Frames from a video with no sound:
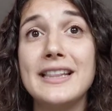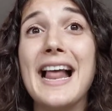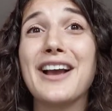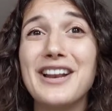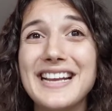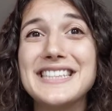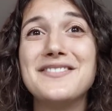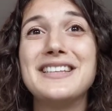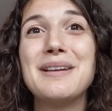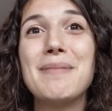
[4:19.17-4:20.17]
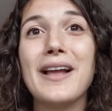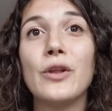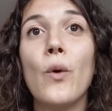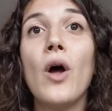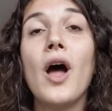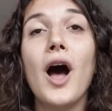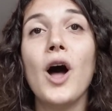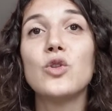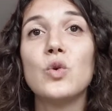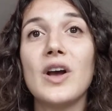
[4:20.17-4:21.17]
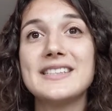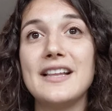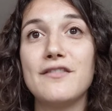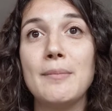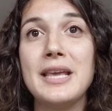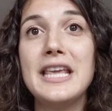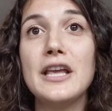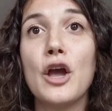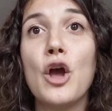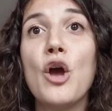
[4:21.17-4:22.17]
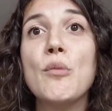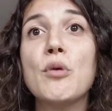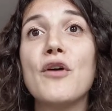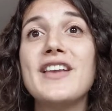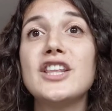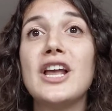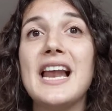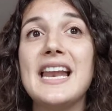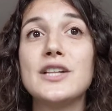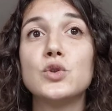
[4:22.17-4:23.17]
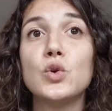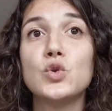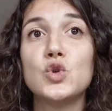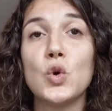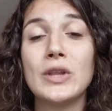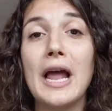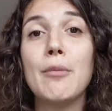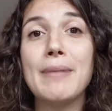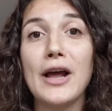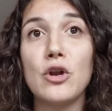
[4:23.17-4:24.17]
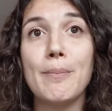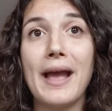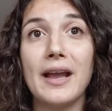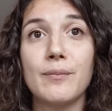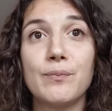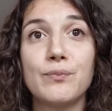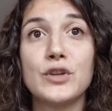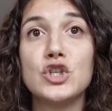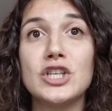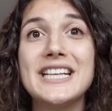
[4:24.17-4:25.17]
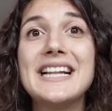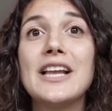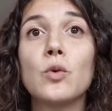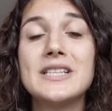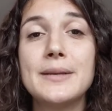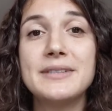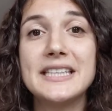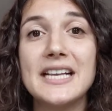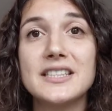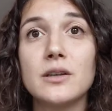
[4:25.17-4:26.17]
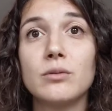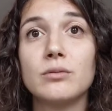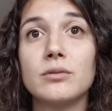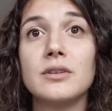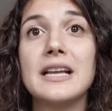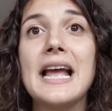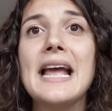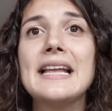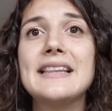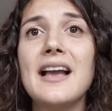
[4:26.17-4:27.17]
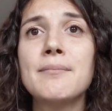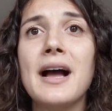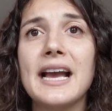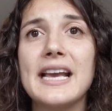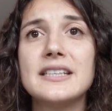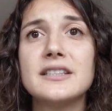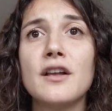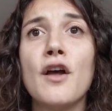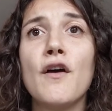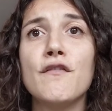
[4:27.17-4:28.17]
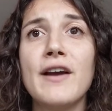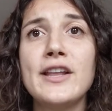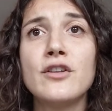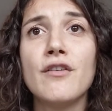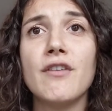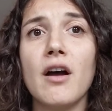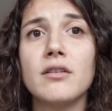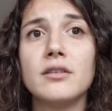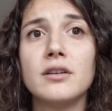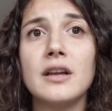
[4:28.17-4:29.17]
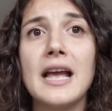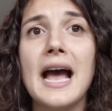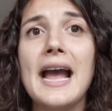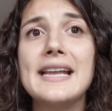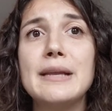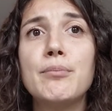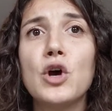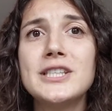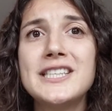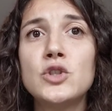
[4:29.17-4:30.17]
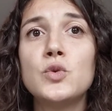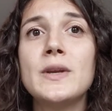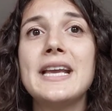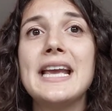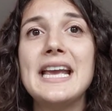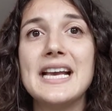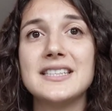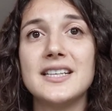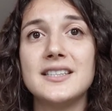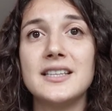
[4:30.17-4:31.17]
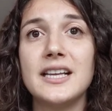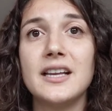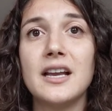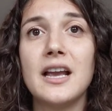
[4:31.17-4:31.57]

la, collectivité pardon, entourant cette famille proviennent de la lecture du journal par le père. Je cite la troisième citation. Dagmarès, 29 ans, a été prostituée et assassinée.